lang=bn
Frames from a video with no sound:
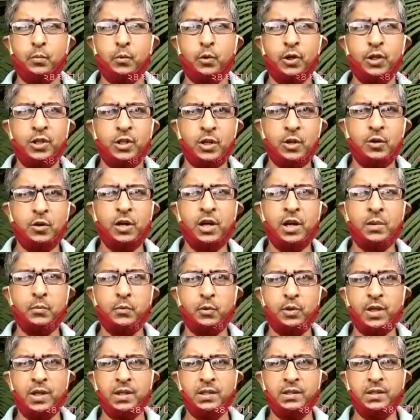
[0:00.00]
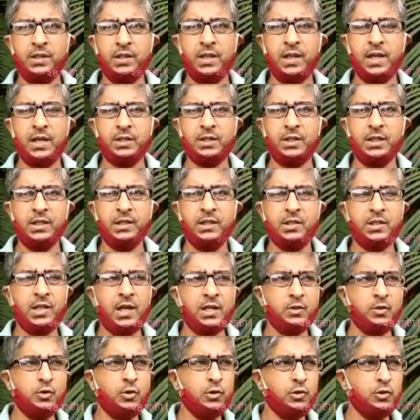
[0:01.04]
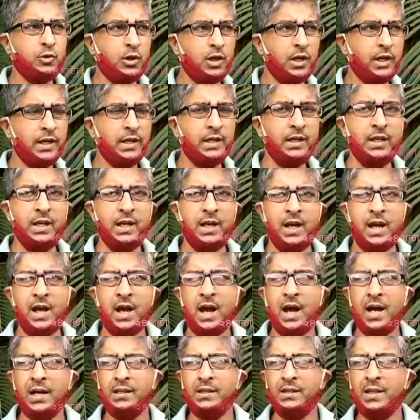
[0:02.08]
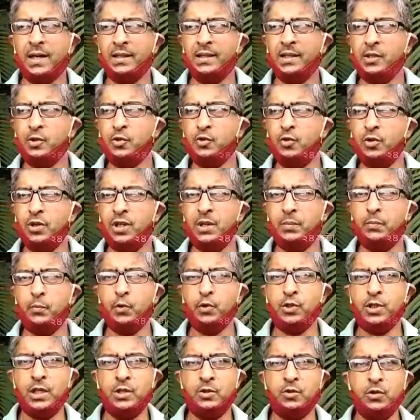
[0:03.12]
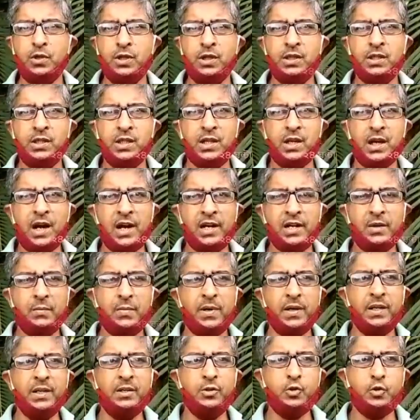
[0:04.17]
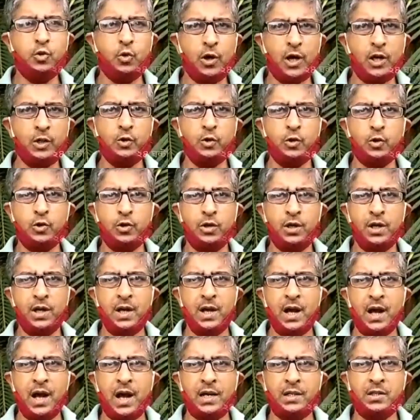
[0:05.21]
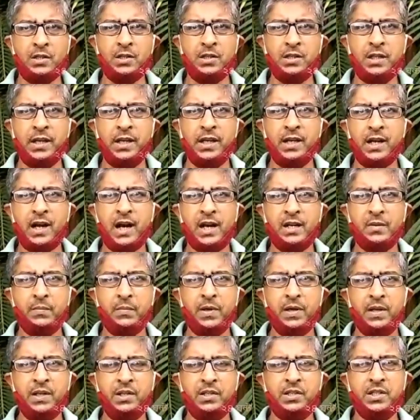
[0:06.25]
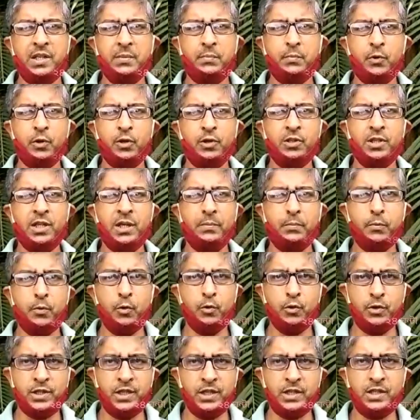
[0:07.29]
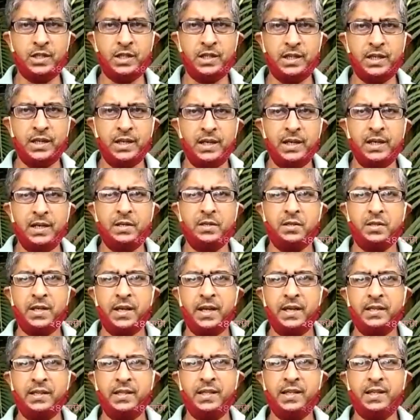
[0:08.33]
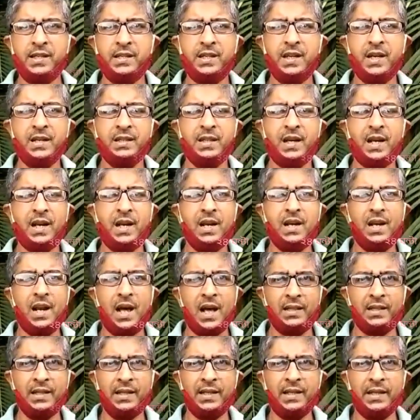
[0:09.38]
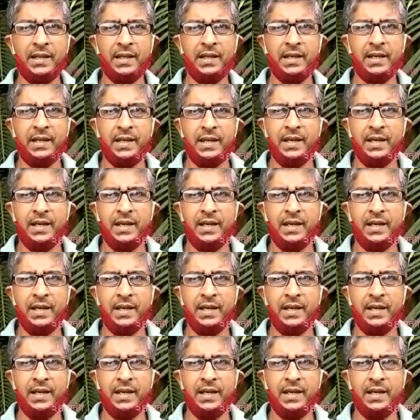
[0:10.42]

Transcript: পরিচালনার প্রধান জেনে আছেন শাসক দলের আর তাদের সঙ্গে প্রশাসনের যে কাটমানির যোগাযোগ আর সেই কাটমানি যে পর্যায়ে পৌঁছেছে সেই দিকটা তারা না দেখে